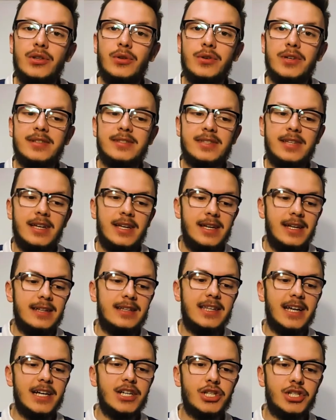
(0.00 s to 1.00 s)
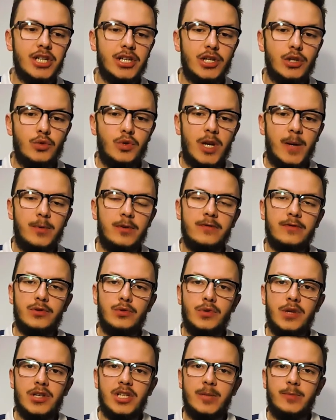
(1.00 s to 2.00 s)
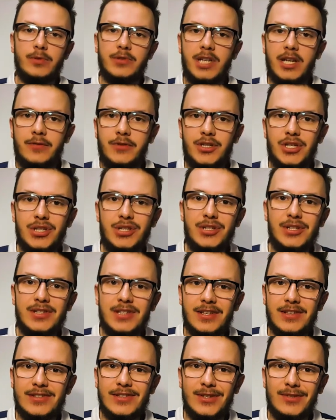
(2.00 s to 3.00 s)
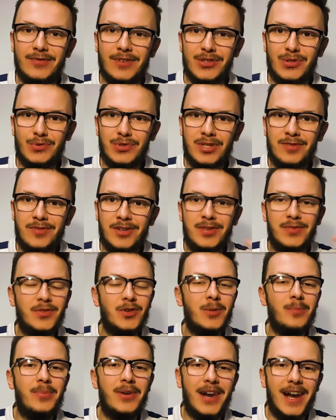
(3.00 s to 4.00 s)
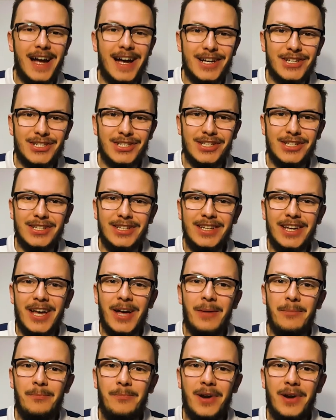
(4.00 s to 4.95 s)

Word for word: To jest ta rzecz, która powoduje, że potrafi się dystansować, używać wyobraźni,